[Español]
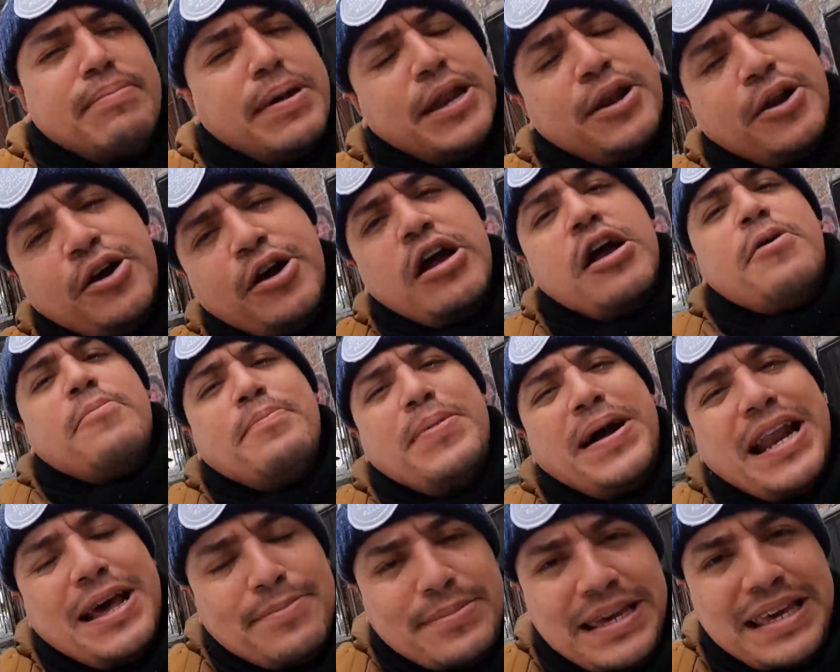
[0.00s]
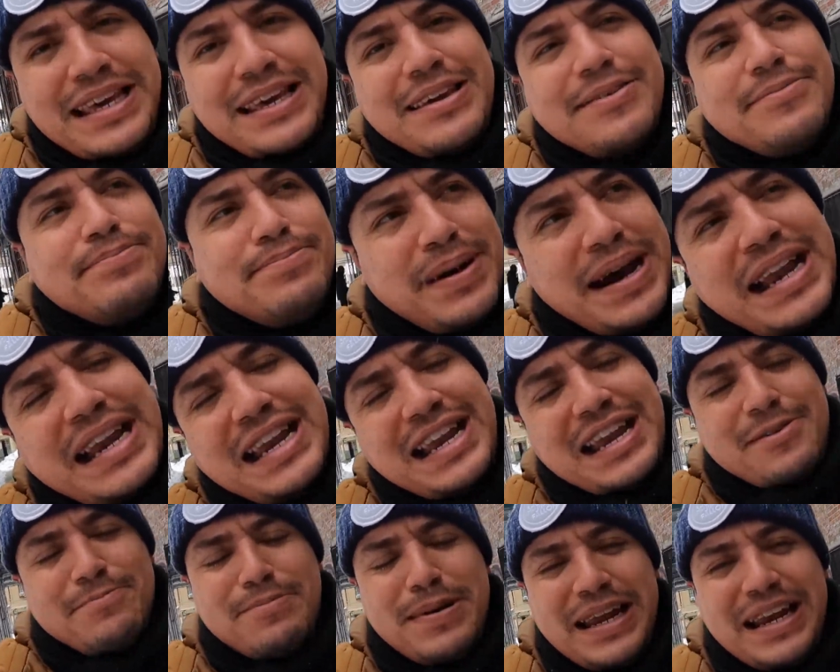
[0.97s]
Pero para mí
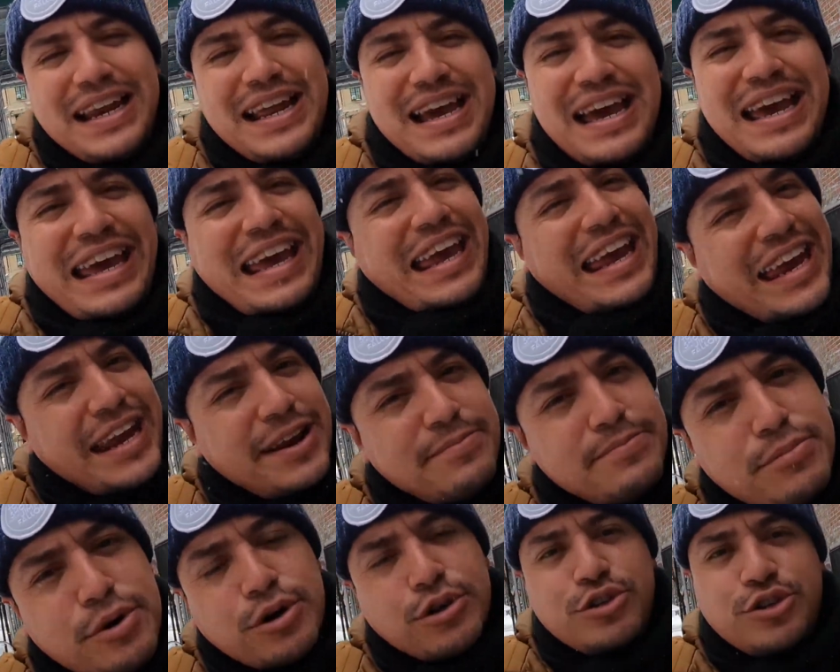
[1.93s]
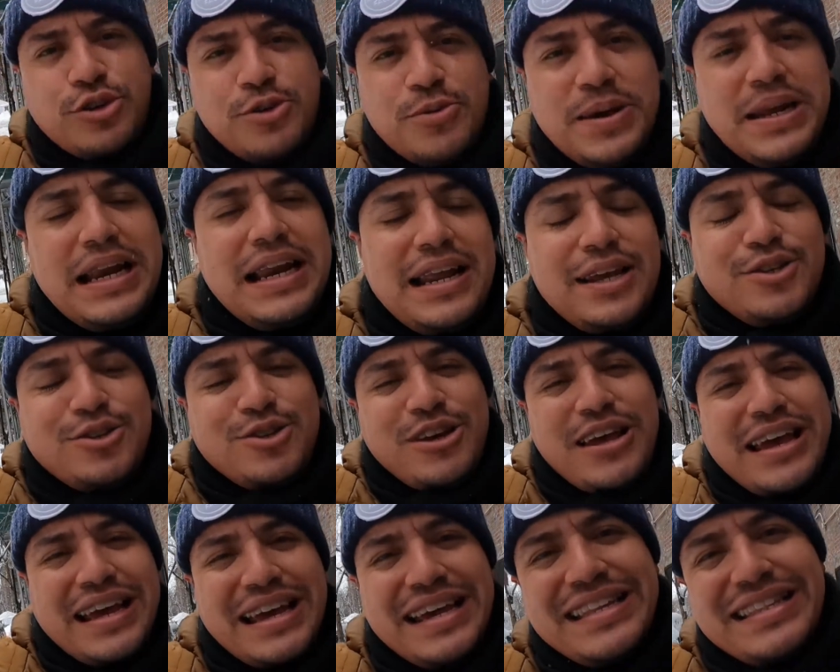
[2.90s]
vale la pena, es hermoso ver a la
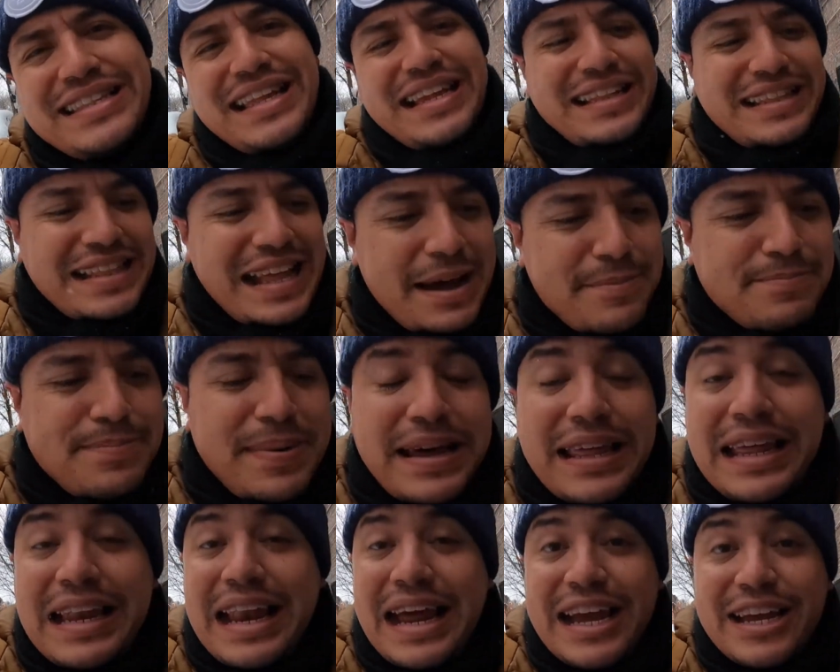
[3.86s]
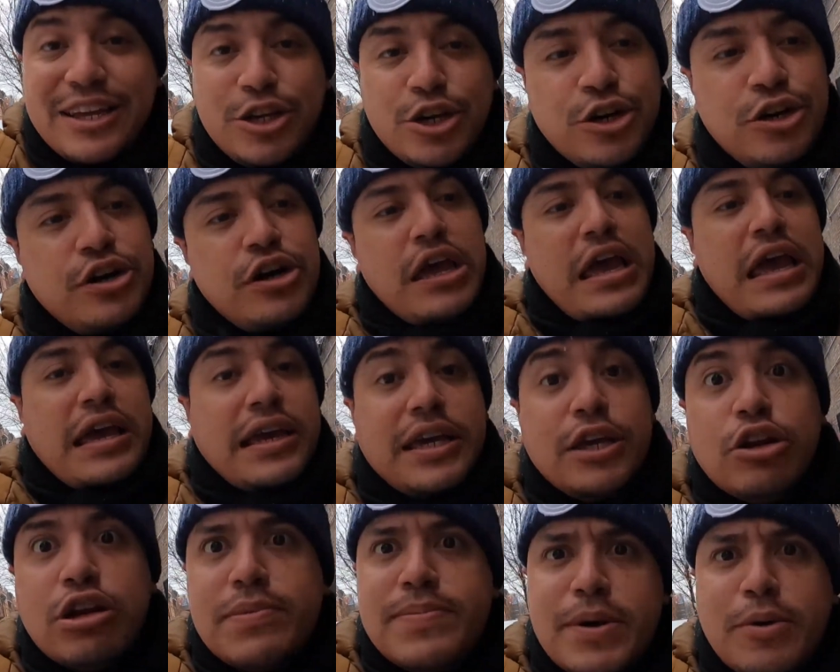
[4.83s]
ciudad en esta etapa del año.
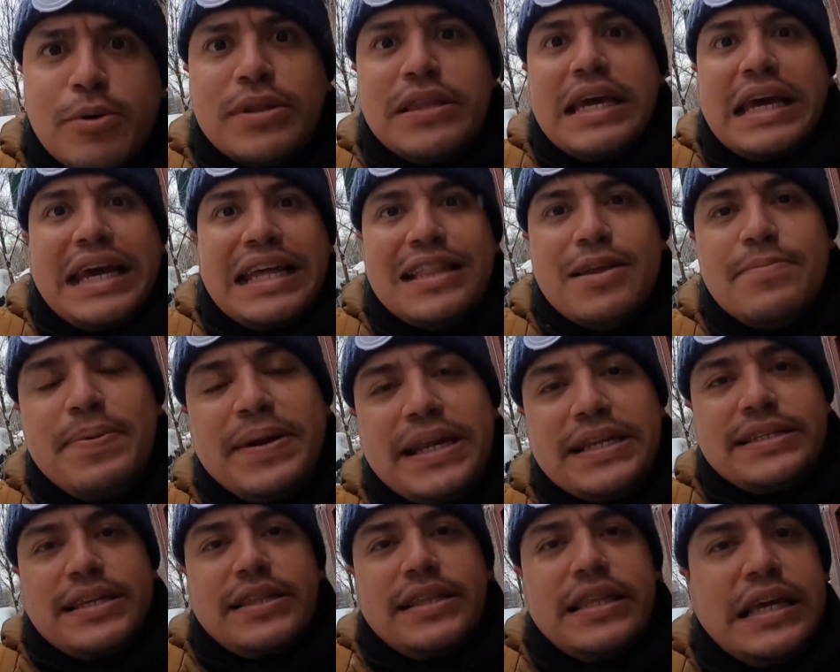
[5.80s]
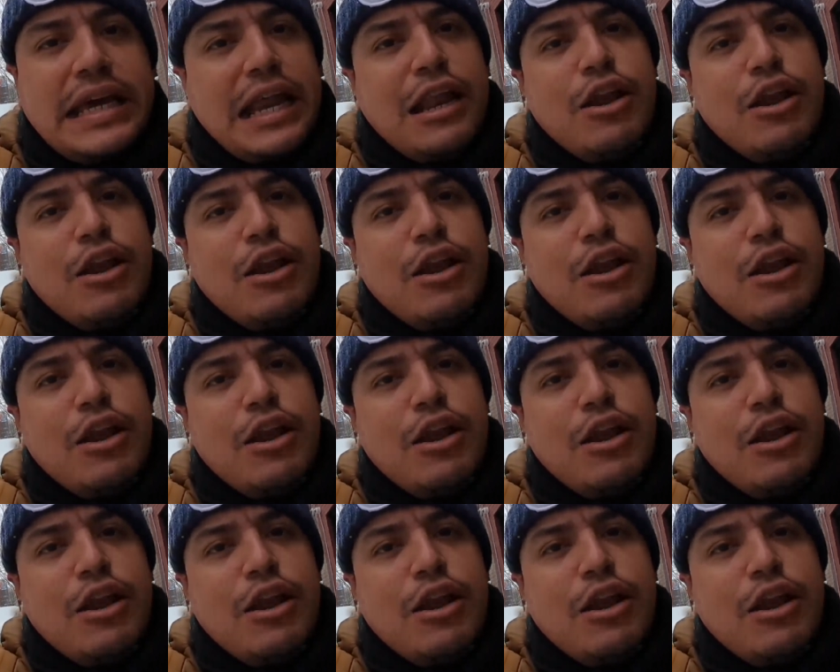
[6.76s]
Quiero que me cuentes qué te parece a ti,